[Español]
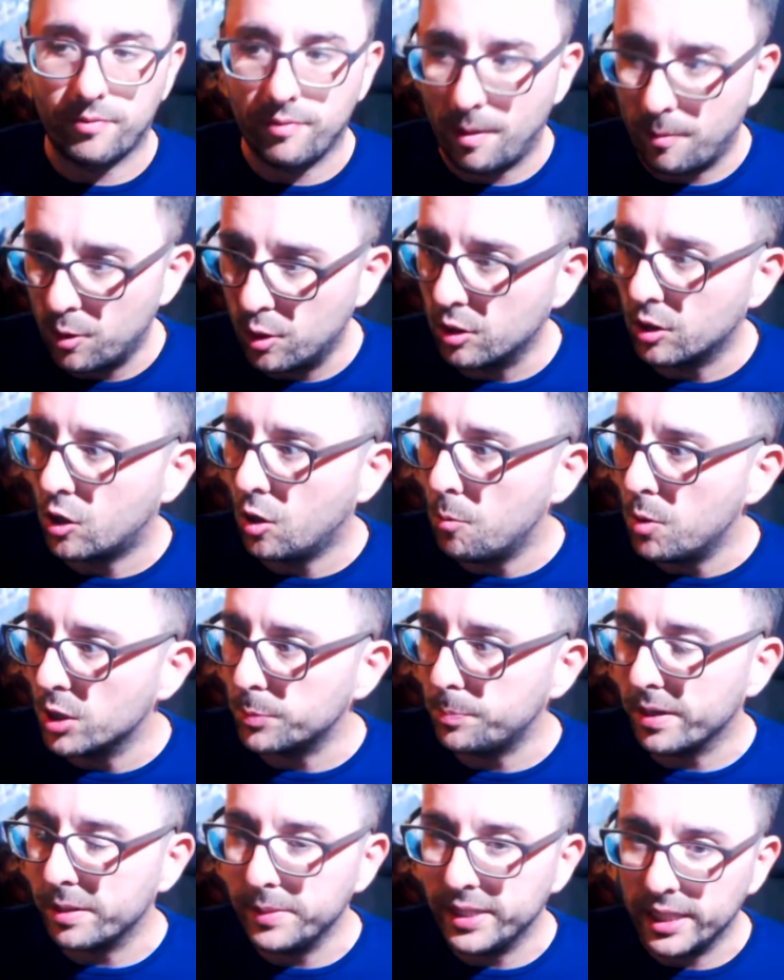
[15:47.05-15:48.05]
por favor, ¿cómo
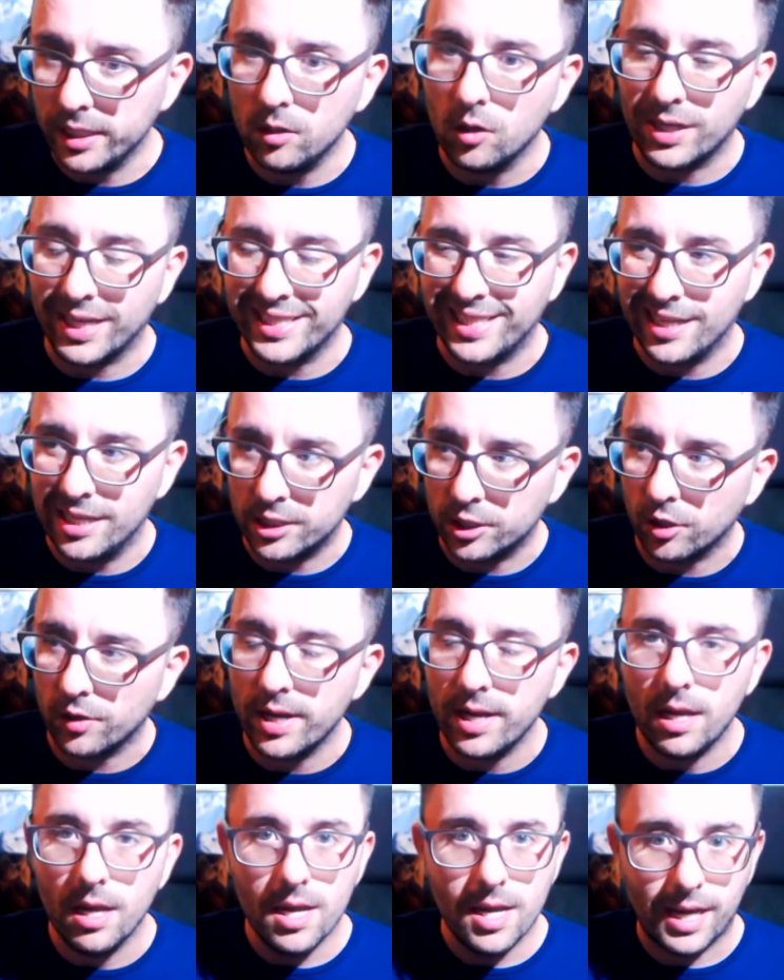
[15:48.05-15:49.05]
has permitido que se
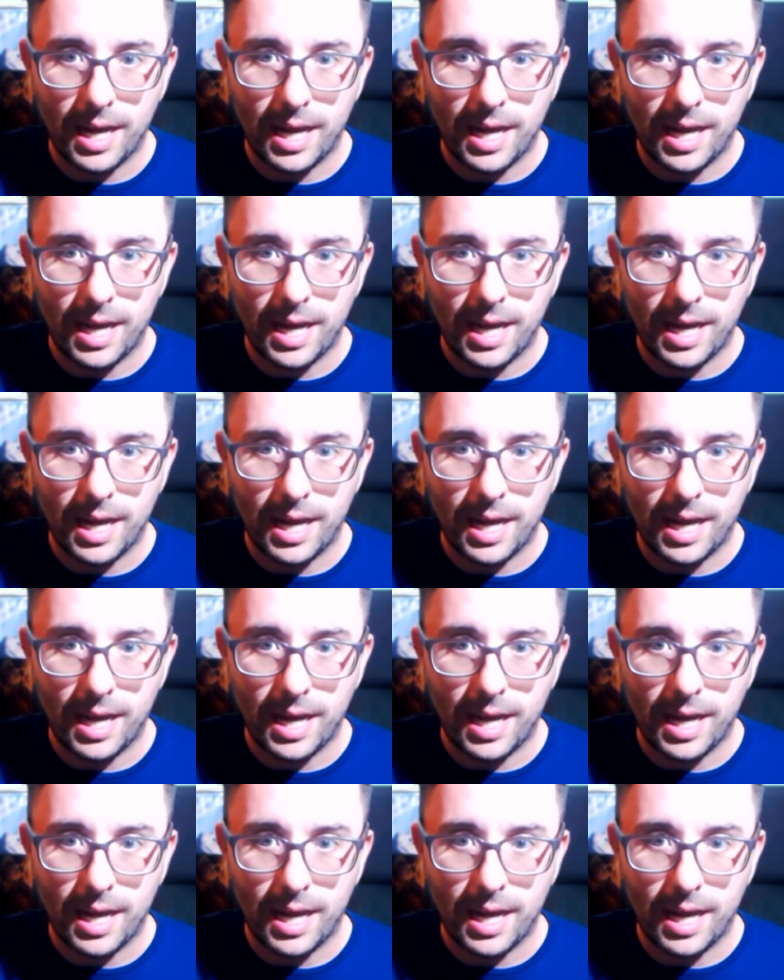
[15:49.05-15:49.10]
lesione